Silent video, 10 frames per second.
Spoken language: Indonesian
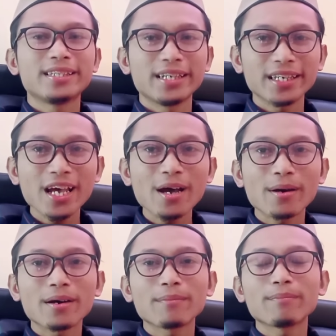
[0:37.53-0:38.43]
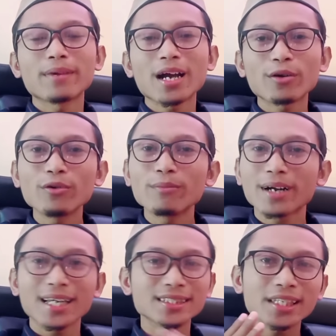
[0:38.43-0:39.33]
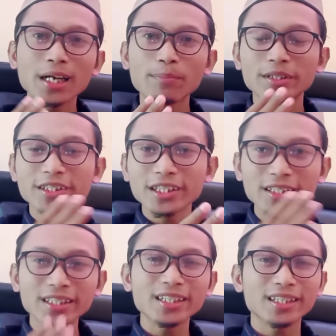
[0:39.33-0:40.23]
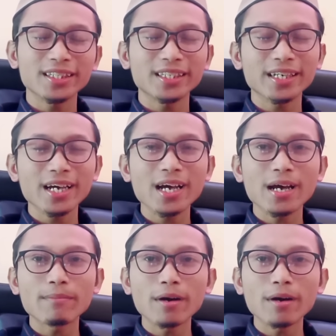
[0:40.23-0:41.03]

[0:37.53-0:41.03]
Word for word: Dirinya mengaku merasa lebih cantik ketika